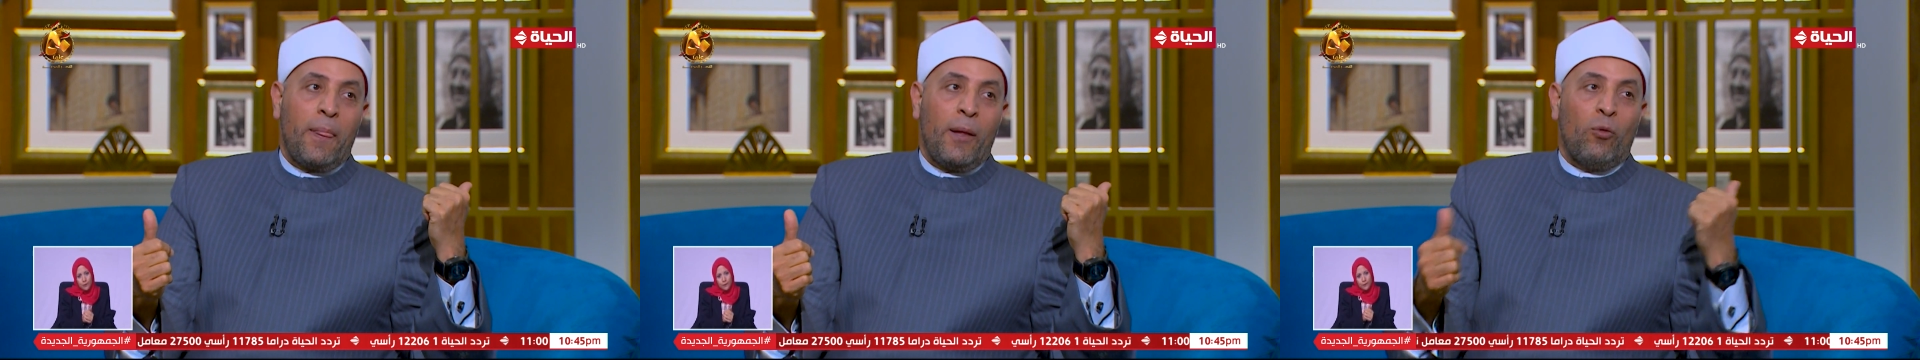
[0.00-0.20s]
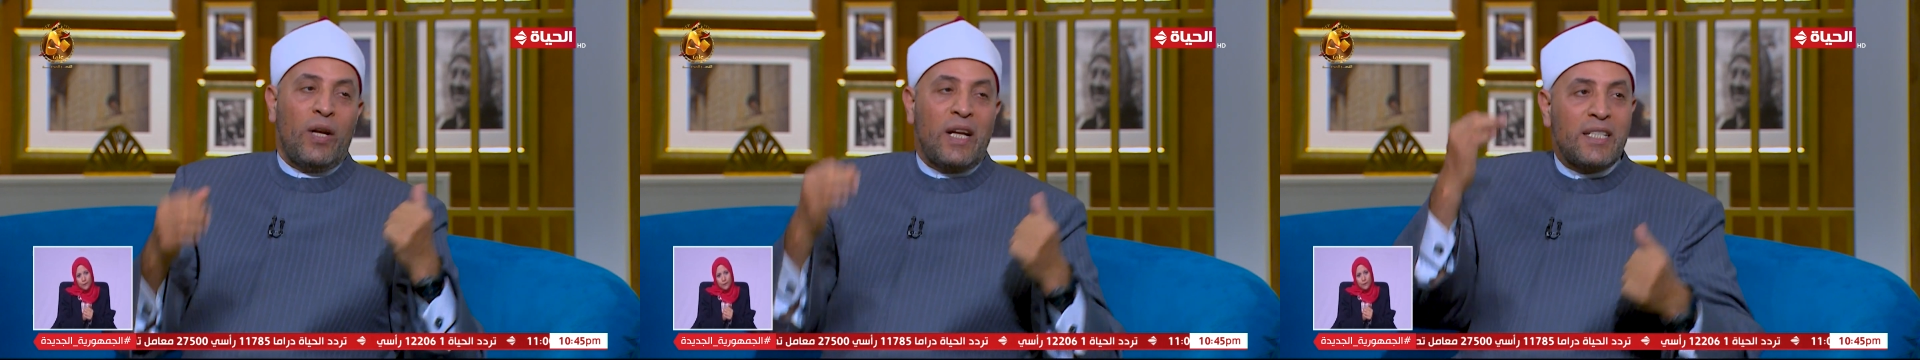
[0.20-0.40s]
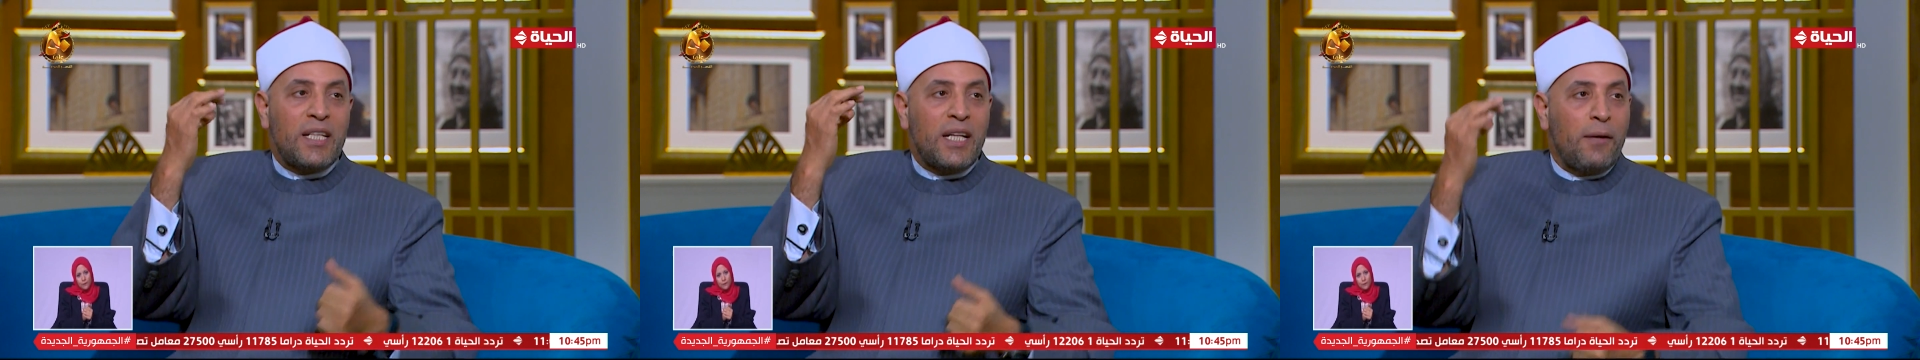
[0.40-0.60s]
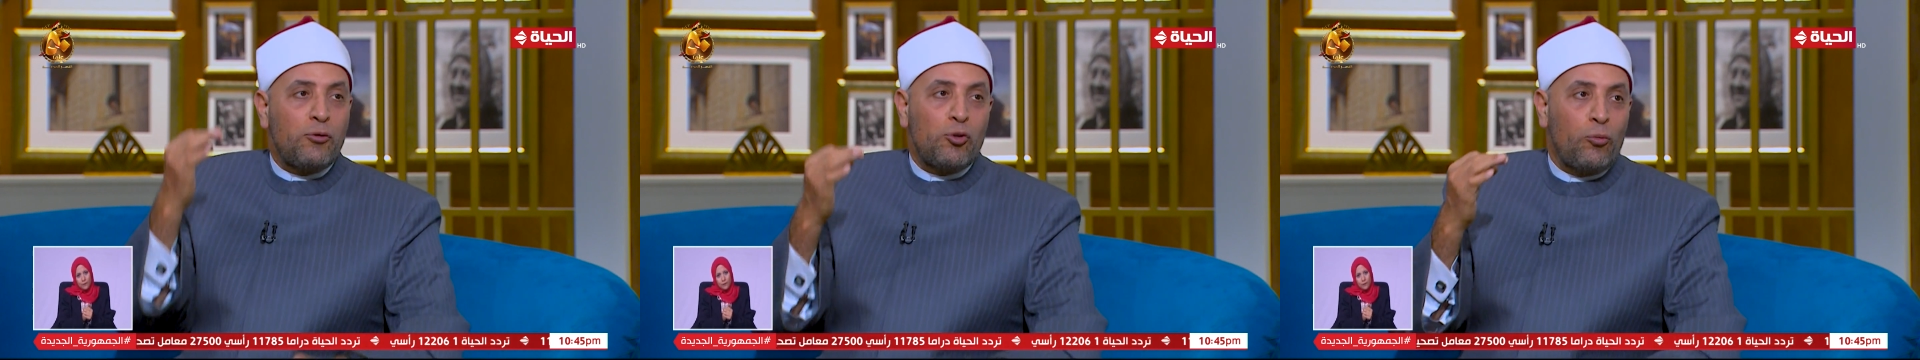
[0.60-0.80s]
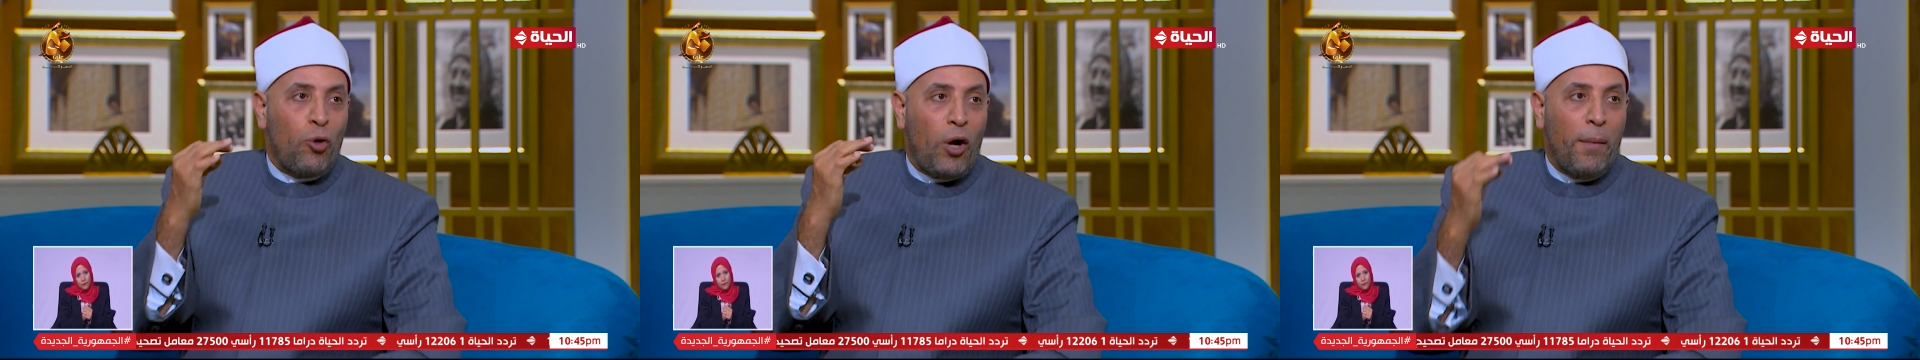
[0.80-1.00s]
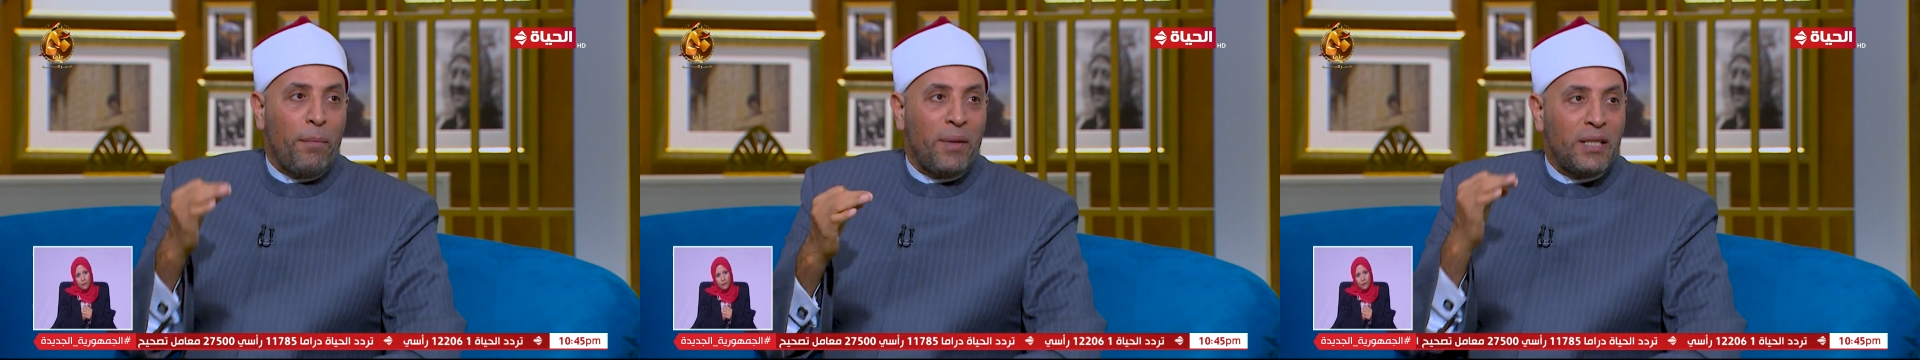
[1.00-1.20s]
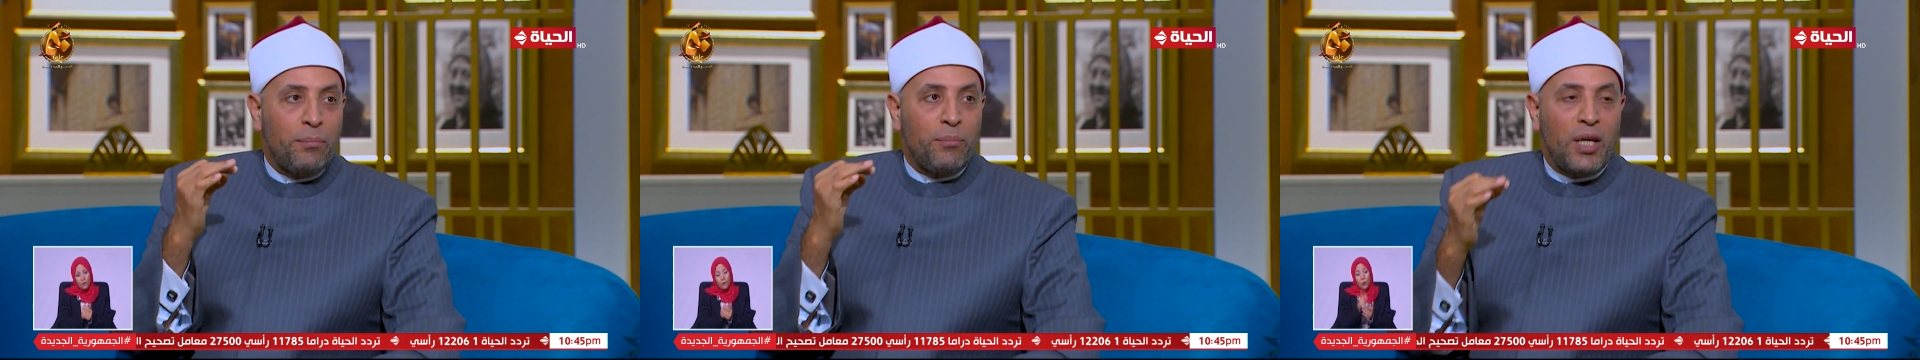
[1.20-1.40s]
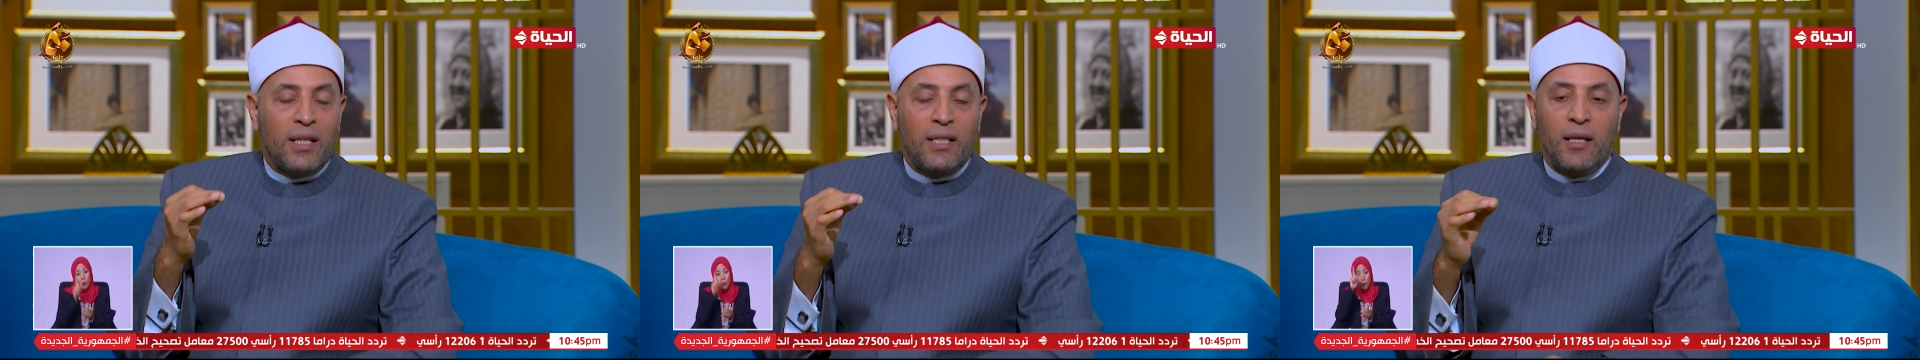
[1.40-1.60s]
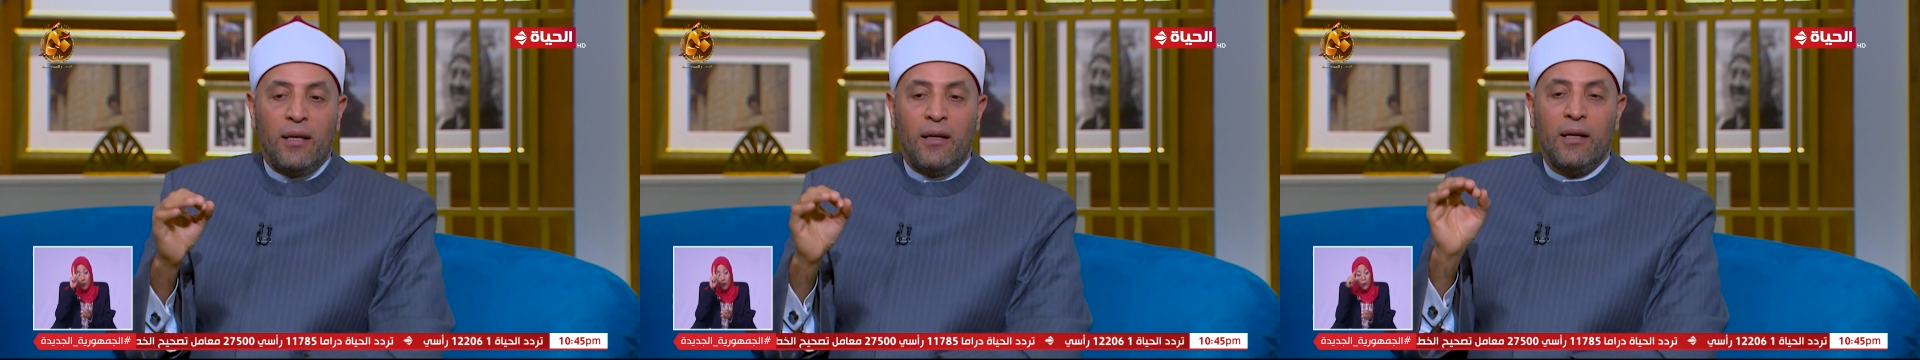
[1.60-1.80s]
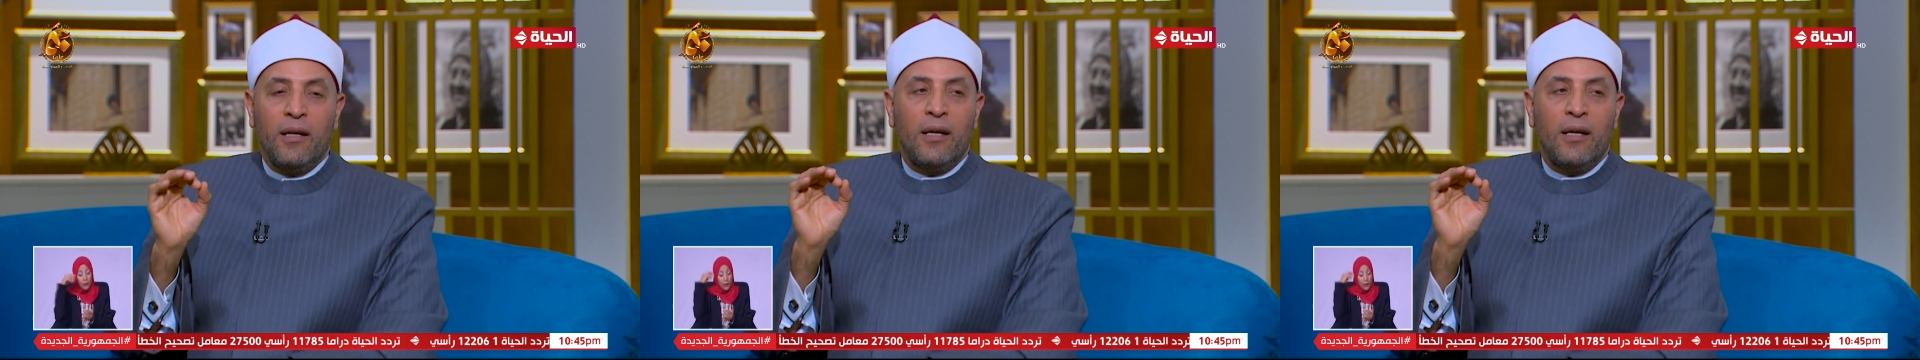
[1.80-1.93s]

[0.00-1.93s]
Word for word: والذي نفس محمد بيده